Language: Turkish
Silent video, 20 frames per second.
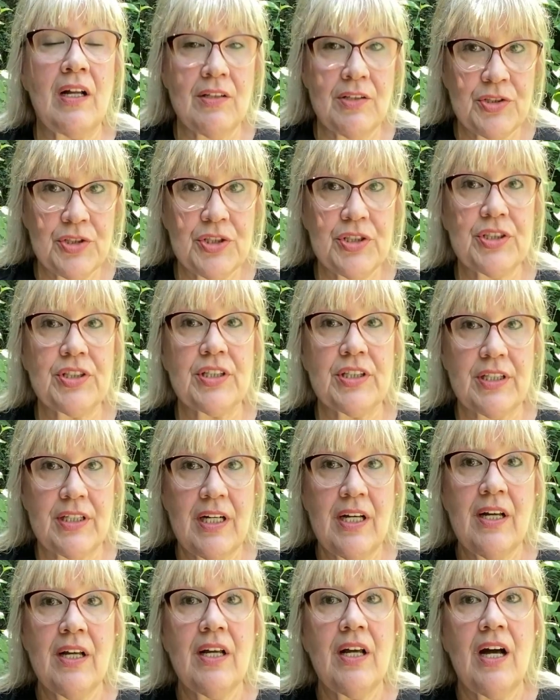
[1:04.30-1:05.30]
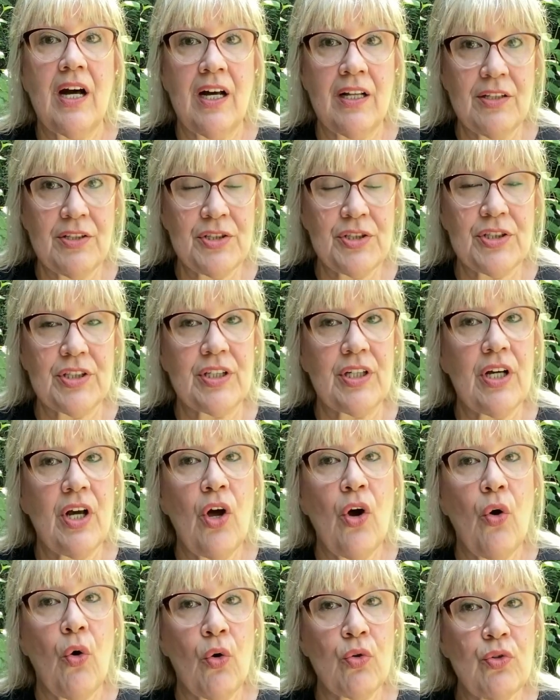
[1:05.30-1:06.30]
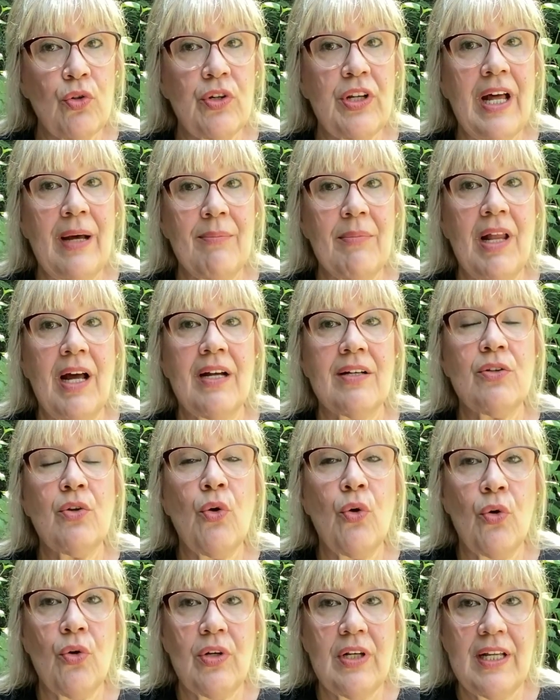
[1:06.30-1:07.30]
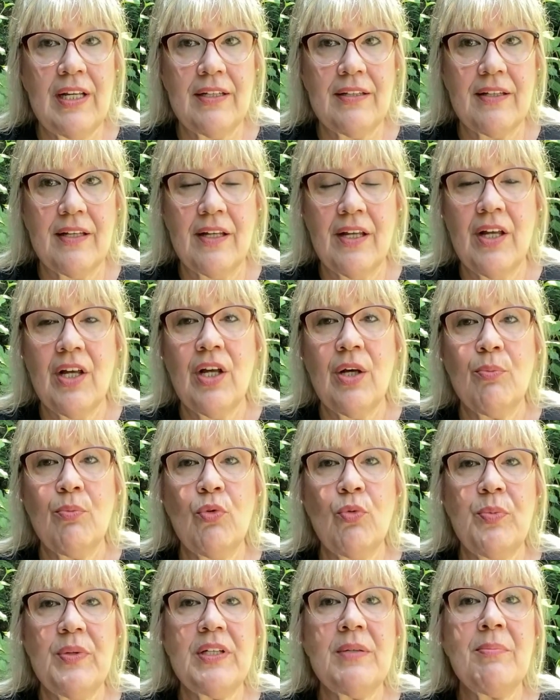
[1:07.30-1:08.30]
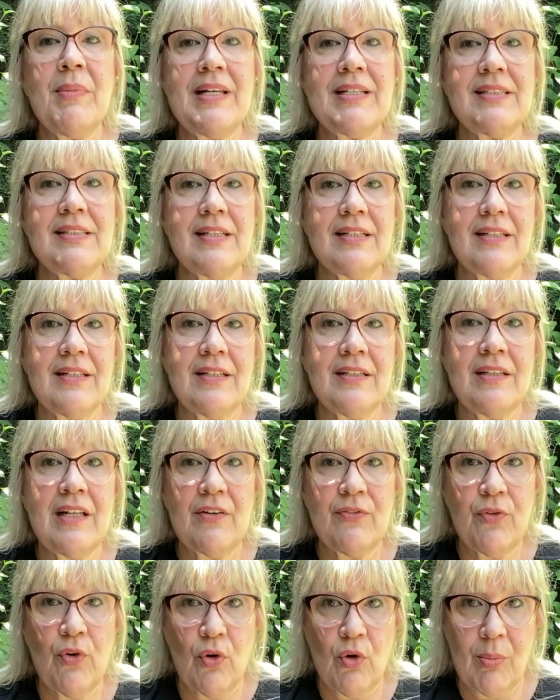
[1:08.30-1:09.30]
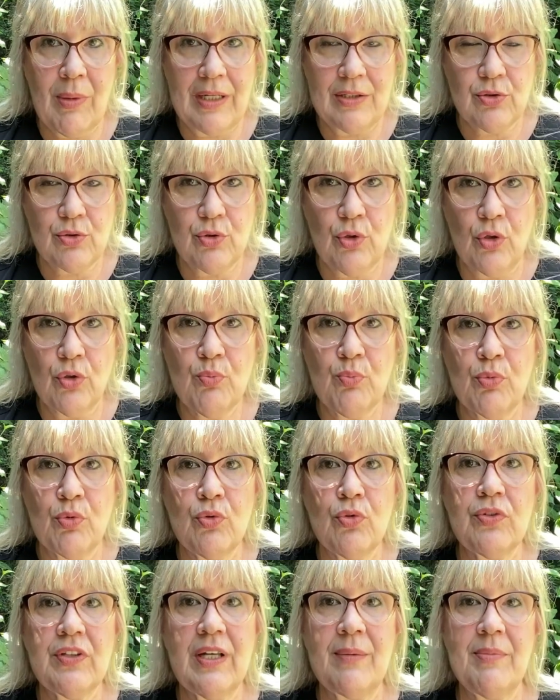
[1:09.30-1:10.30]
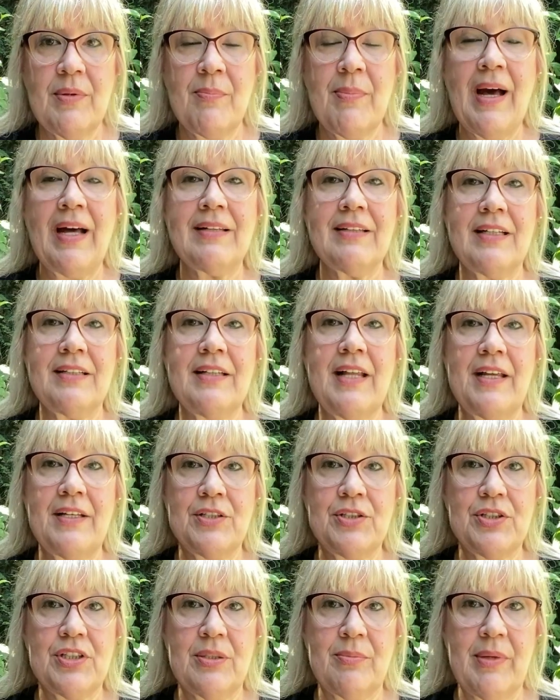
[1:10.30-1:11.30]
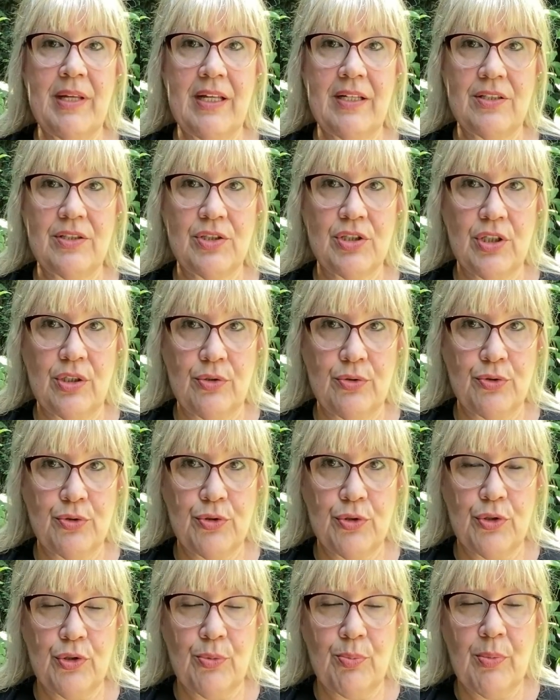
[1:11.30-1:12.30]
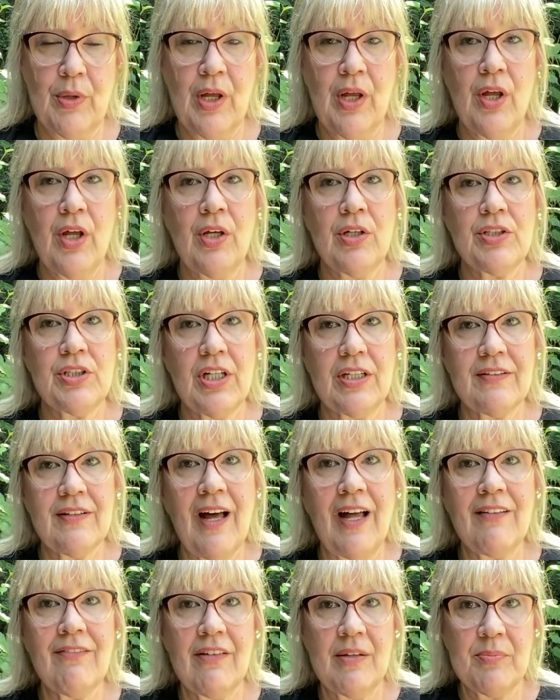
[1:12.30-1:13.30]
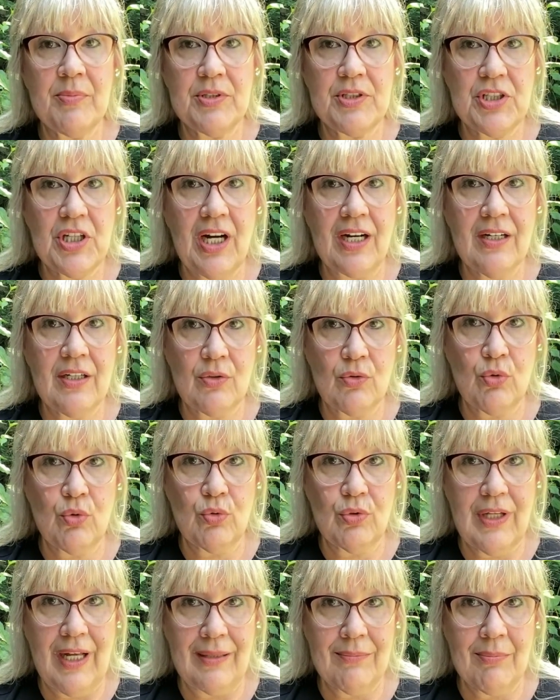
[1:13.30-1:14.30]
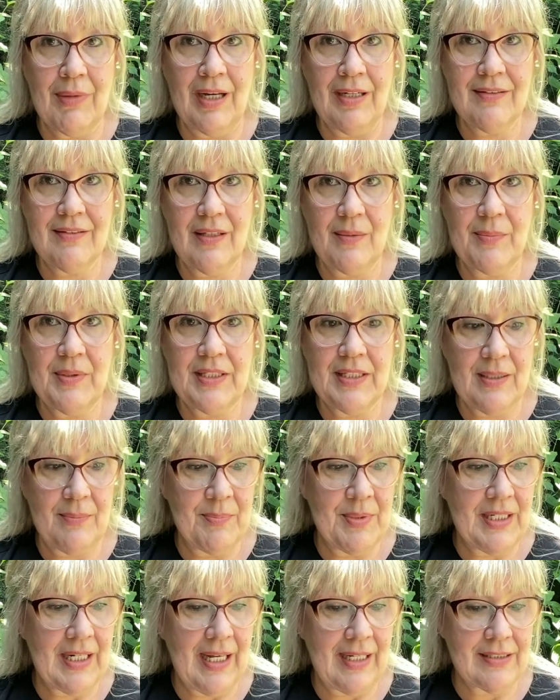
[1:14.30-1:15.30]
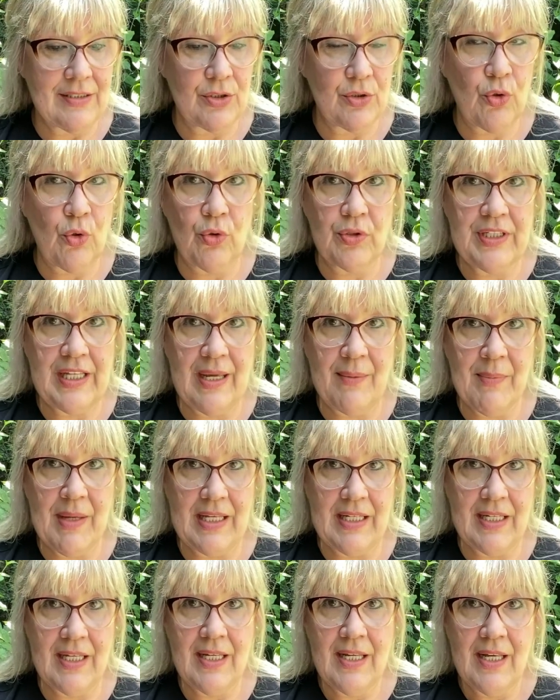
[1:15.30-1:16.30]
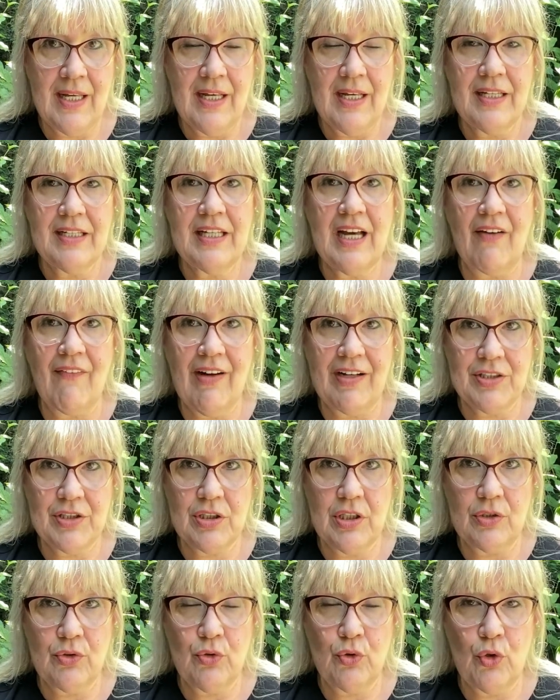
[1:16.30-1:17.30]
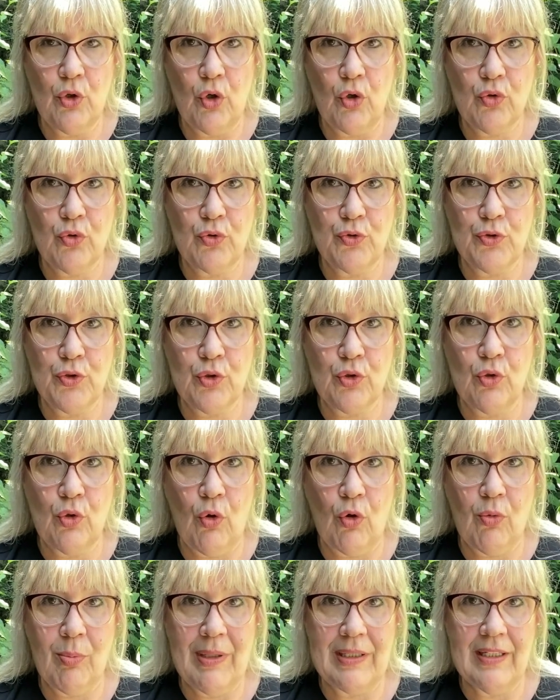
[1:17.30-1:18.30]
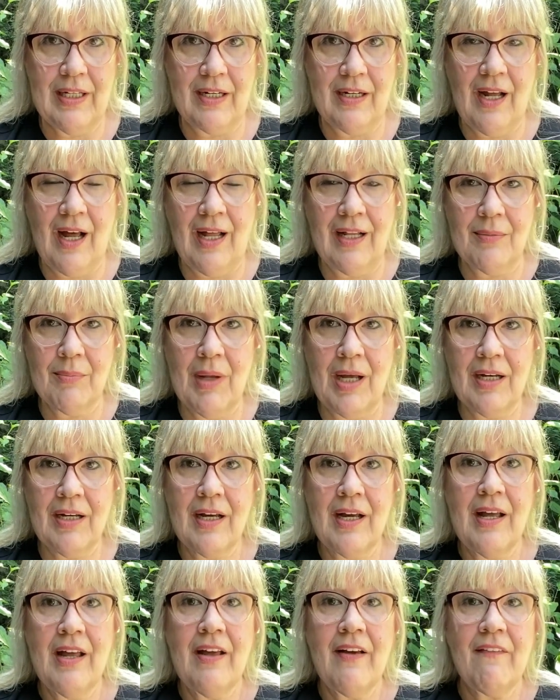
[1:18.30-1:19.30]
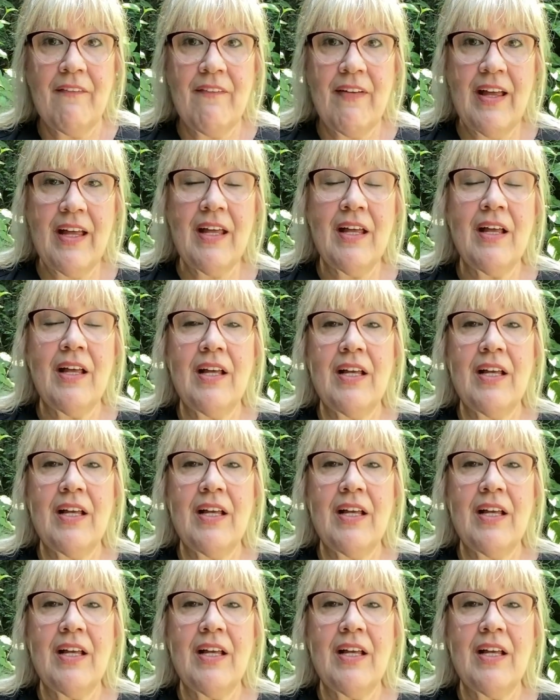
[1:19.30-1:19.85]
alışırdık, alıştık. O dönemlerde öyleydi. Bu bir mesleki deformasyon. Bunu tabii ben de değiştirmeye çalışıyorum. Çatal ve bıçak kullanmak tabii ki birazcık o yemeği yavaşlatıyor. Küçük lokmalar almak ve